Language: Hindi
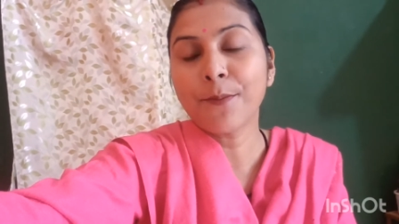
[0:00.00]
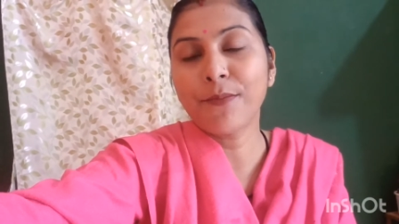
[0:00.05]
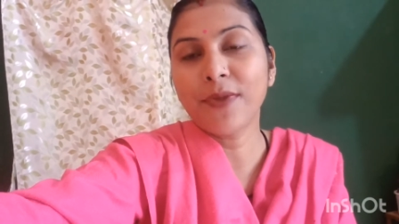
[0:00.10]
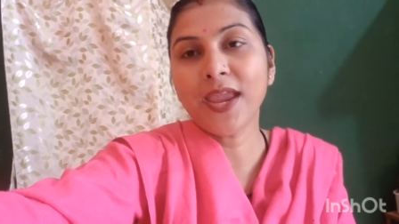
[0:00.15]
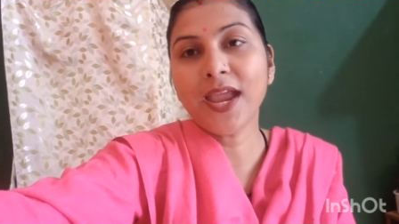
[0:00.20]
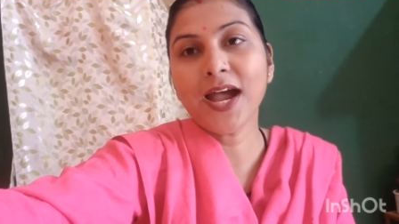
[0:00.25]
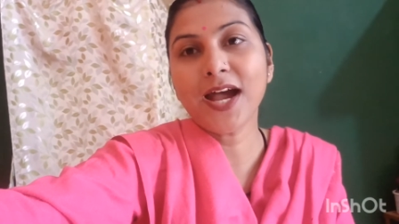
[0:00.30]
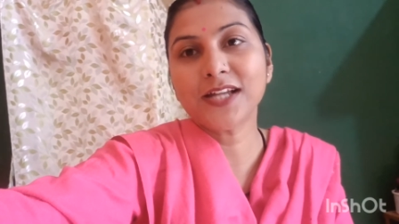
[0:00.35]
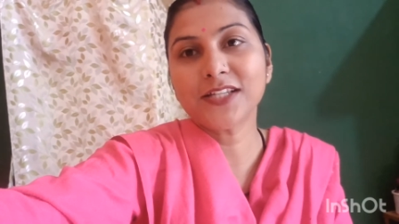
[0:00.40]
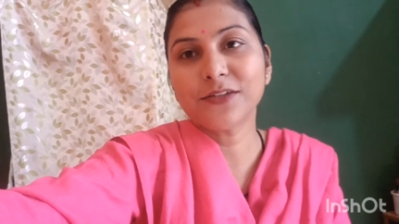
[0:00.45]

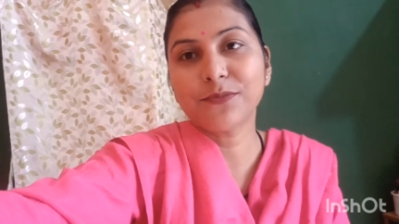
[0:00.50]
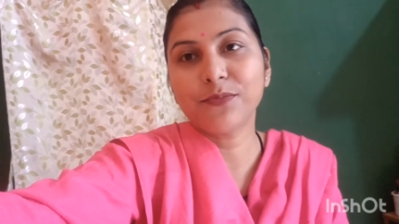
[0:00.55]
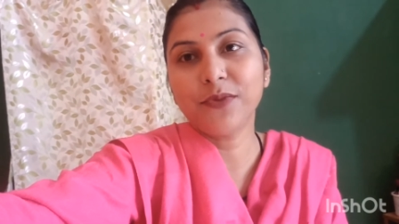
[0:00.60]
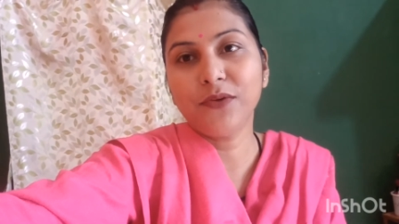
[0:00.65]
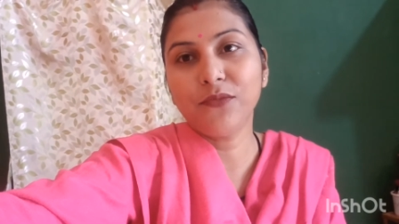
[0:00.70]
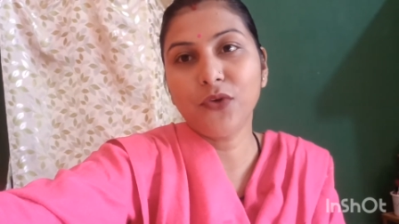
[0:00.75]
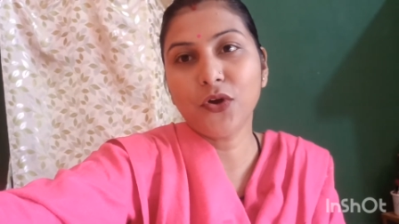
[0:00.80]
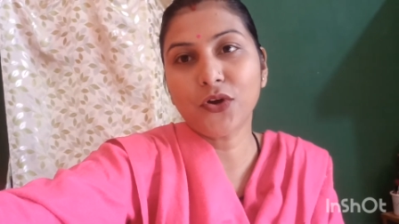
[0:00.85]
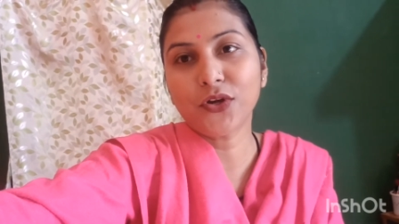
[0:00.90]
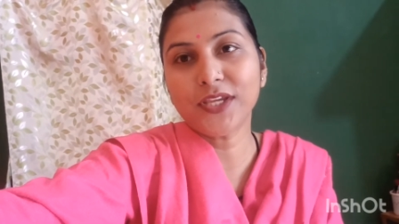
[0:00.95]
मैं आज
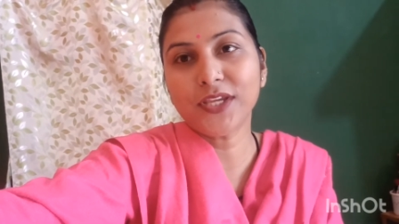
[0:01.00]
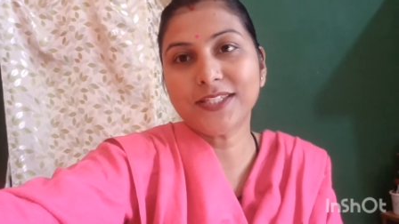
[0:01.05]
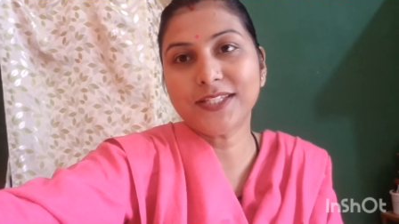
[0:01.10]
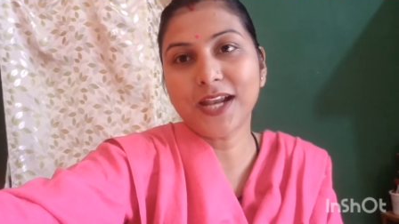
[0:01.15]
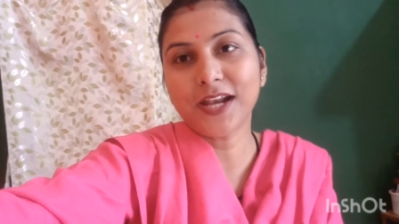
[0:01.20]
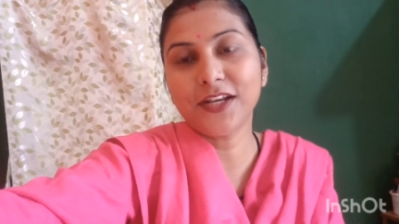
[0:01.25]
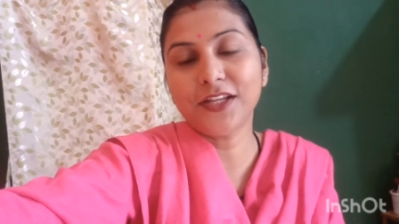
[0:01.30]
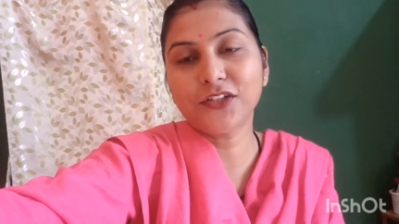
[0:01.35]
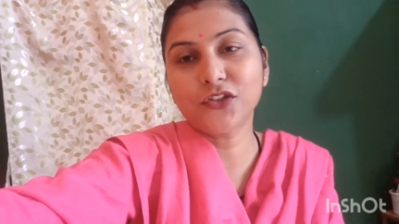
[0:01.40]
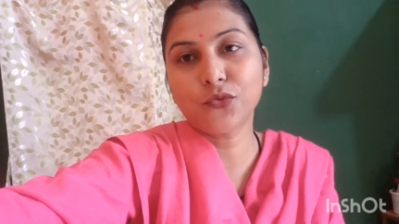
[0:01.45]
अपने ब्लॉग की
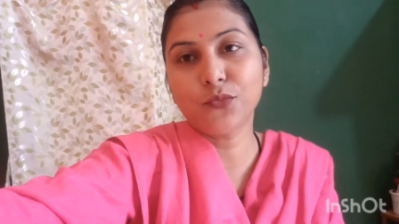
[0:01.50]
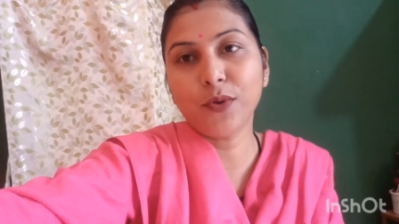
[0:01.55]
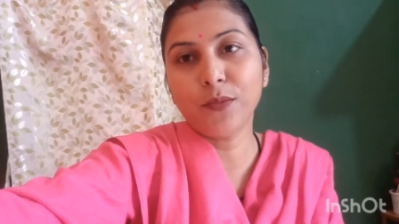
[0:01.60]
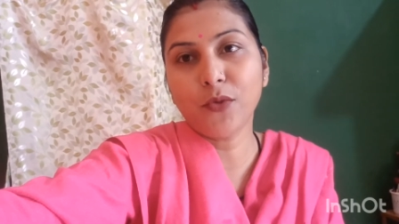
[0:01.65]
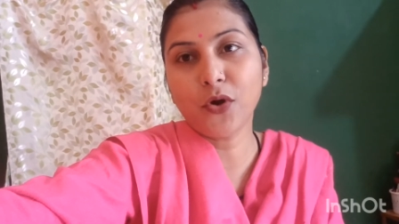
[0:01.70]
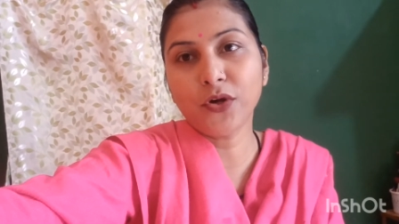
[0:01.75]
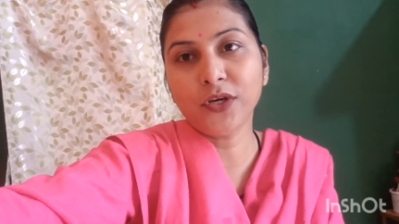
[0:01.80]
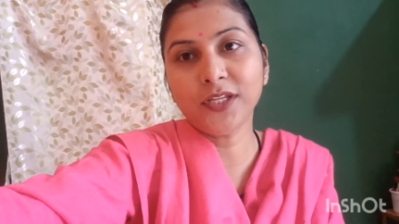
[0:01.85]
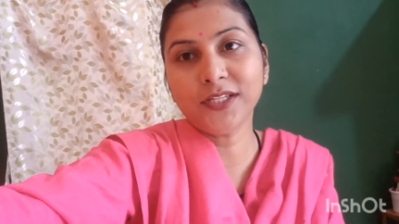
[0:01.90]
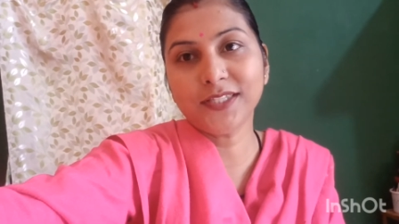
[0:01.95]
स्टार्टिंग सुबह
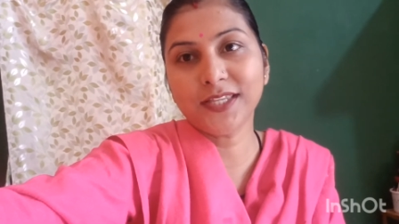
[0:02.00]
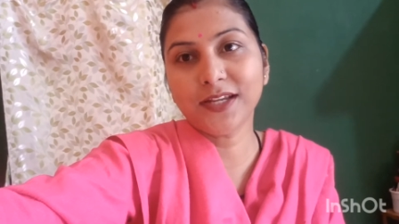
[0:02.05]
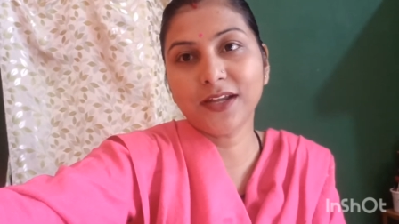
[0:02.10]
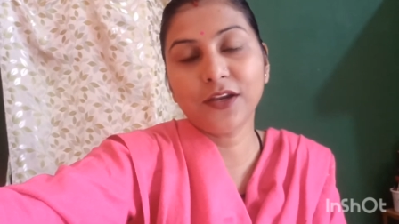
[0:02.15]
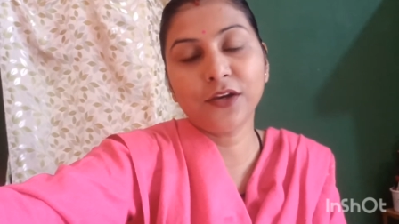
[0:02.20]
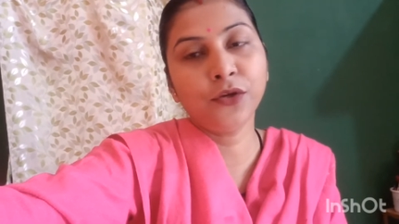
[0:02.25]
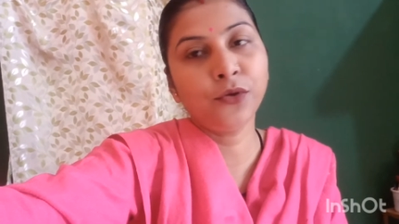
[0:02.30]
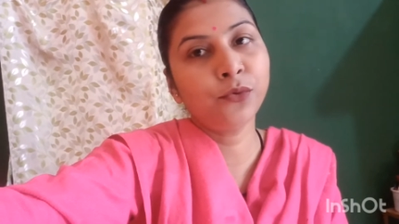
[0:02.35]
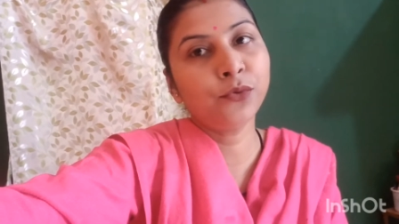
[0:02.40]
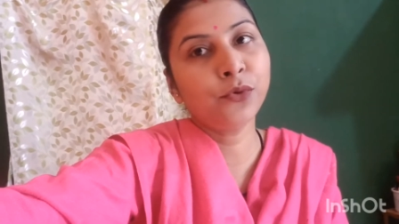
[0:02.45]
मॉर्निंग से
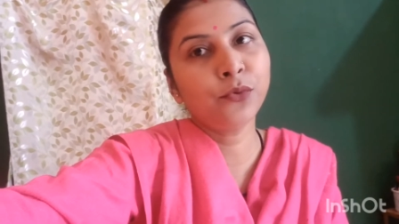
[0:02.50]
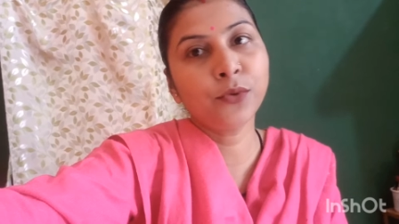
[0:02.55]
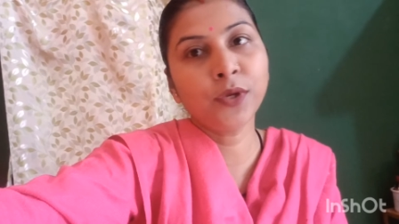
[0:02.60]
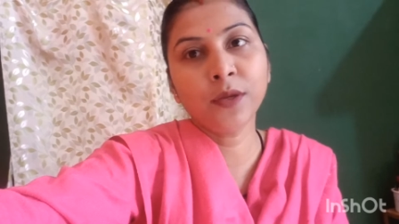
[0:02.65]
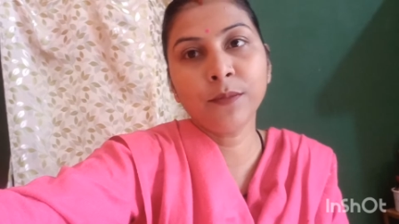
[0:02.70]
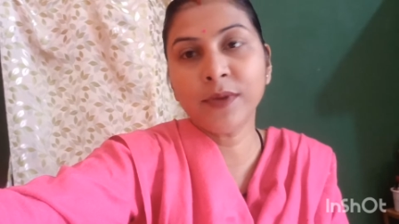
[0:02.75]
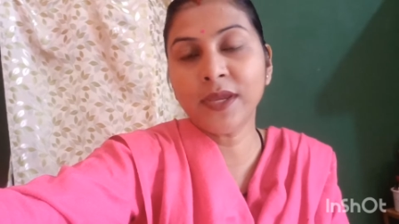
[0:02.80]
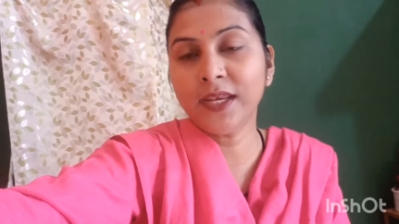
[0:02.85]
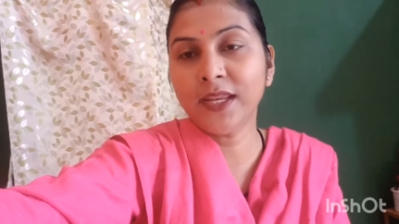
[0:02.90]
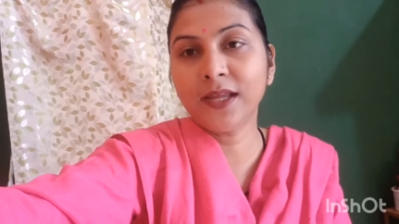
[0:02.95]
कर रही हूँ
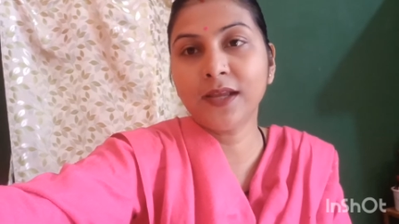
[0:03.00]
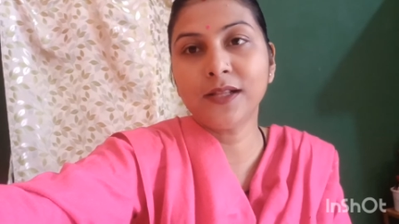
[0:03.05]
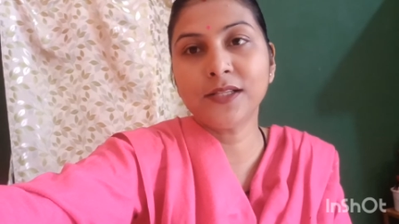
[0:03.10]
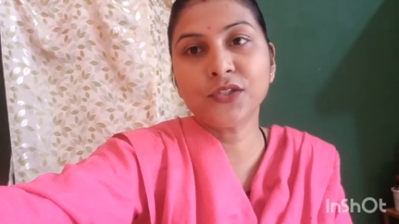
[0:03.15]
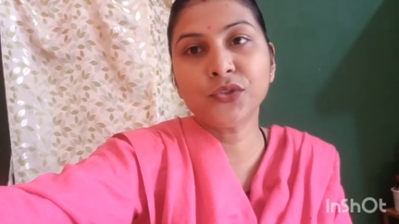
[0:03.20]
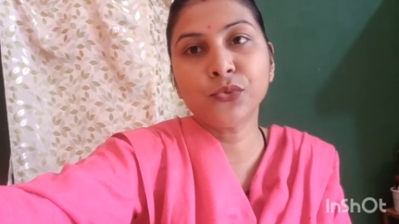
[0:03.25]
क्योंकि मैंने कल